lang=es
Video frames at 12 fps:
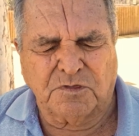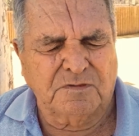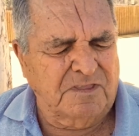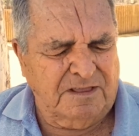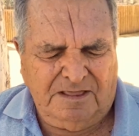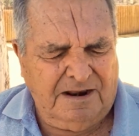
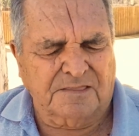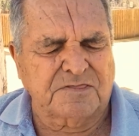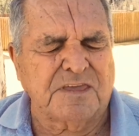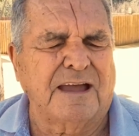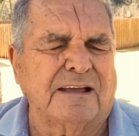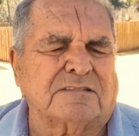desde las
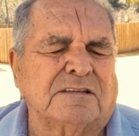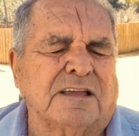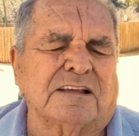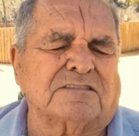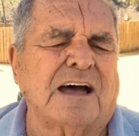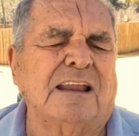10
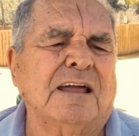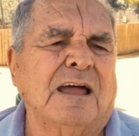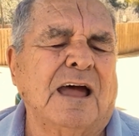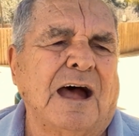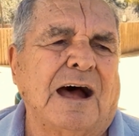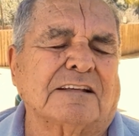están
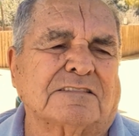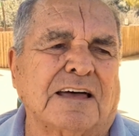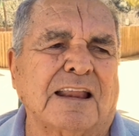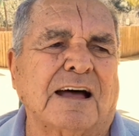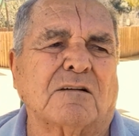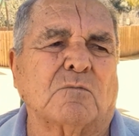hasta
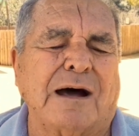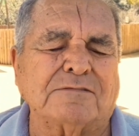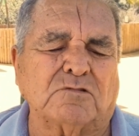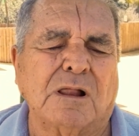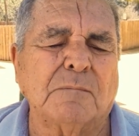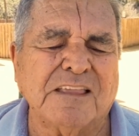las
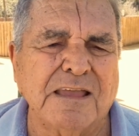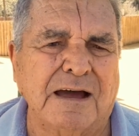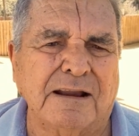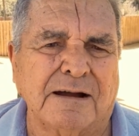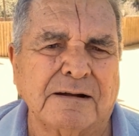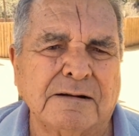4 de la
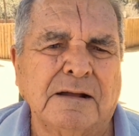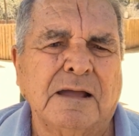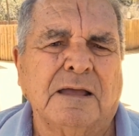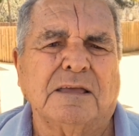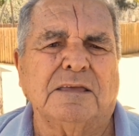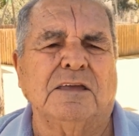mañana
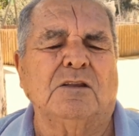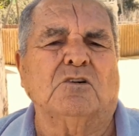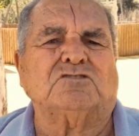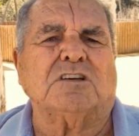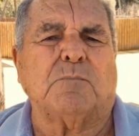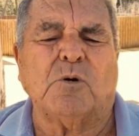y no
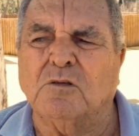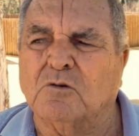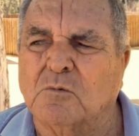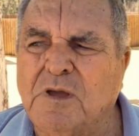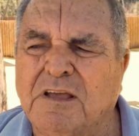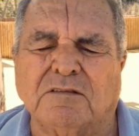se puede
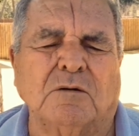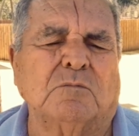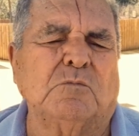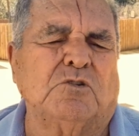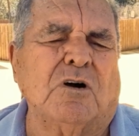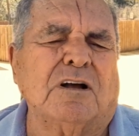dormir.
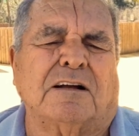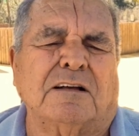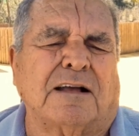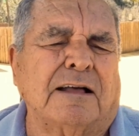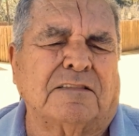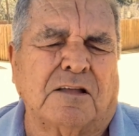Yo, estoy
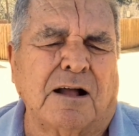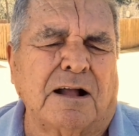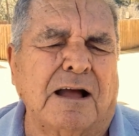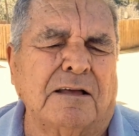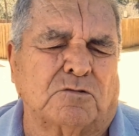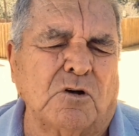
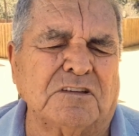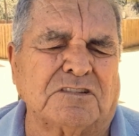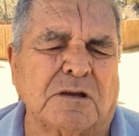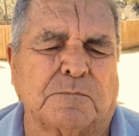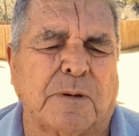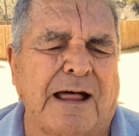
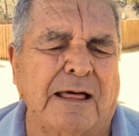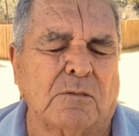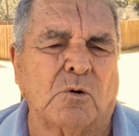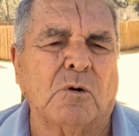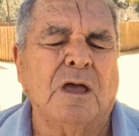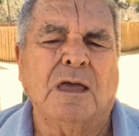
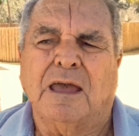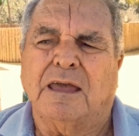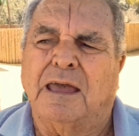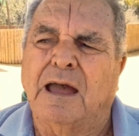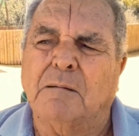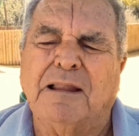desesperado.
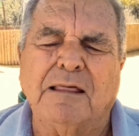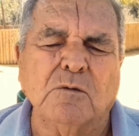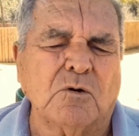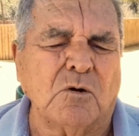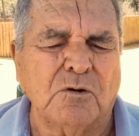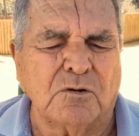He
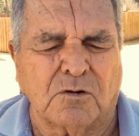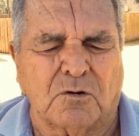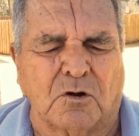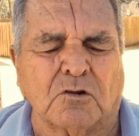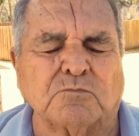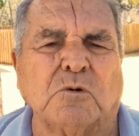hablado con,
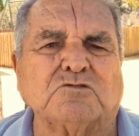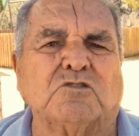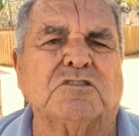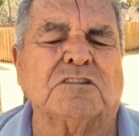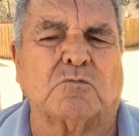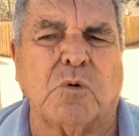con los
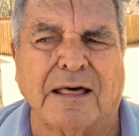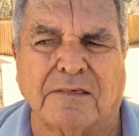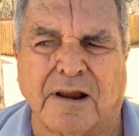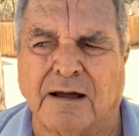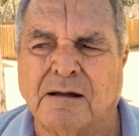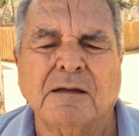mozos de
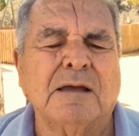escuadra.